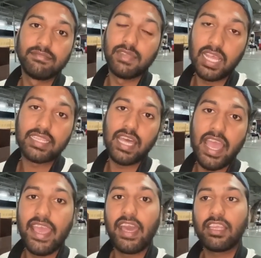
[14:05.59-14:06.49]
लगता
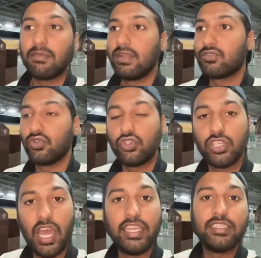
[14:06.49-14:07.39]
है यार कि मतलब सोचो
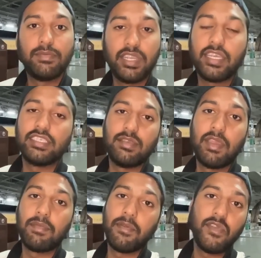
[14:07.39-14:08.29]
चालीस मिनट के
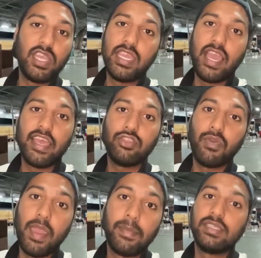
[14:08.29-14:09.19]
समय में भी नहीं आया तो
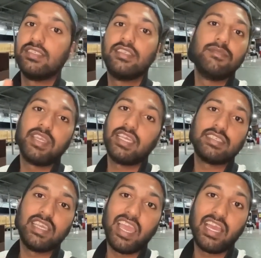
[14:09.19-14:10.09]
एमरजेंसी में
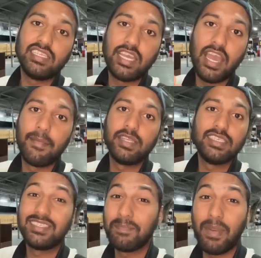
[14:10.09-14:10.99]
कैसे आएगा जहाँ
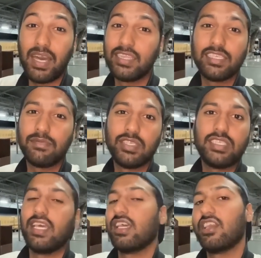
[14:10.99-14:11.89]
एमरजेंसी पाँच दस मिनट से
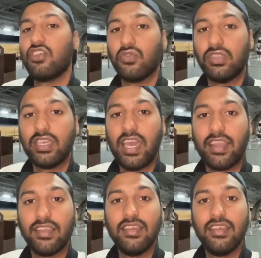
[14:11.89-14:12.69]
ज़्यादा की नहीं होती यार